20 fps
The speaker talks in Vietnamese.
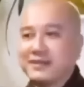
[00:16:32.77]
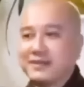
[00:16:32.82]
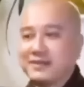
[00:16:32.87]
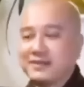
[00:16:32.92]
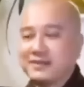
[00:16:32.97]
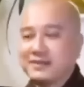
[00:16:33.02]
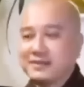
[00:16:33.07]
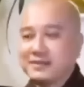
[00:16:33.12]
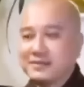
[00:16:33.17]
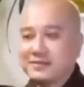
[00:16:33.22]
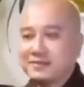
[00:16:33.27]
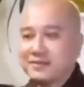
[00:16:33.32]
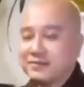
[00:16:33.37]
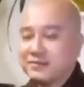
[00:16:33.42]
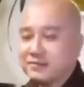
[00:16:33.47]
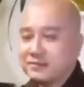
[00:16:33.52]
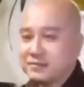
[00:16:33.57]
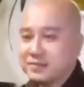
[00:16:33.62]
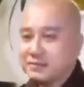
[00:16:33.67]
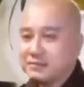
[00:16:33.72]
Rồi
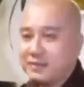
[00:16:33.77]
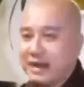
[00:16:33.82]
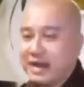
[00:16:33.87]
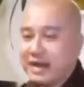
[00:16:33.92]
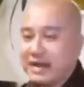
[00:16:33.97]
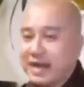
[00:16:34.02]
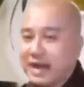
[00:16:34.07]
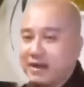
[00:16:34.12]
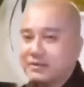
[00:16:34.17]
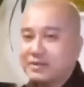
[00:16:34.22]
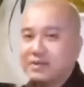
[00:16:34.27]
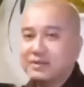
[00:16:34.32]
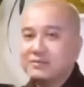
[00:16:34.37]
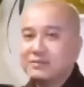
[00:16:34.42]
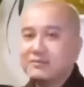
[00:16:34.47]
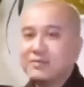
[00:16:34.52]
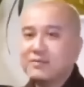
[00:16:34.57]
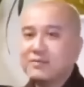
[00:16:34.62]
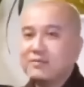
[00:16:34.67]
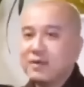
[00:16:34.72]
sư bà đau nhức,
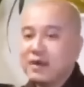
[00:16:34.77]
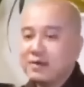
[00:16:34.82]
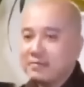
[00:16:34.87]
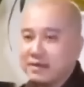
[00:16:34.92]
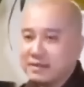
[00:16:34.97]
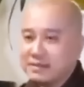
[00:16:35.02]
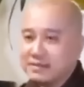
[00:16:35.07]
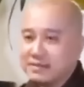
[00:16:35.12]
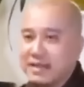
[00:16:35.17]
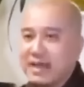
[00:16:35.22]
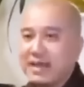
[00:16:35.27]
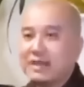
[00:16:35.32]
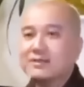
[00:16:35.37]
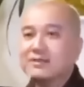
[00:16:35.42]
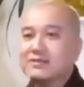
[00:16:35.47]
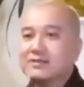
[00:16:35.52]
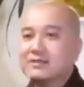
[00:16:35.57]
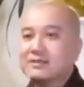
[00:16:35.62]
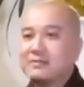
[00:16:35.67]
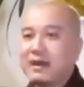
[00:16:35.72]
Pháp Hòa massage
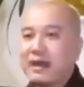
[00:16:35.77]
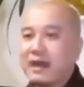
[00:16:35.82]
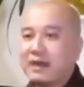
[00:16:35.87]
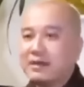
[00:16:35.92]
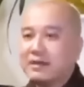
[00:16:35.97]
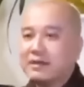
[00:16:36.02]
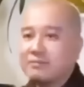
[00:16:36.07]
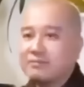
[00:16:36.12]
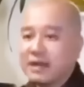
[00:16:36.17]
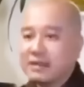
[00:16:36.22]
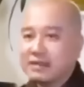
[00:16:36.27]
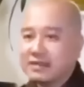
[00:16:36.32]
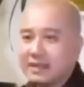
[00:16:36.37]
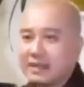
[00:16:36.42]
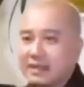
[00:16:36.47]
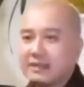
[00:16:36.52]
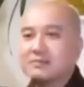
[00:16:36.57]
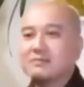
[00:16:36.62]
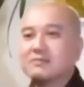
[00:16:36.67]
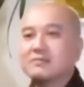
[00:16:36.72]
cho sư bà ở cái bàn
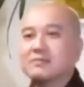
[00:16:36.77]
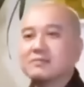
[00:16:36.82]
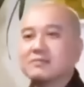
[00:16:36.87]
chân.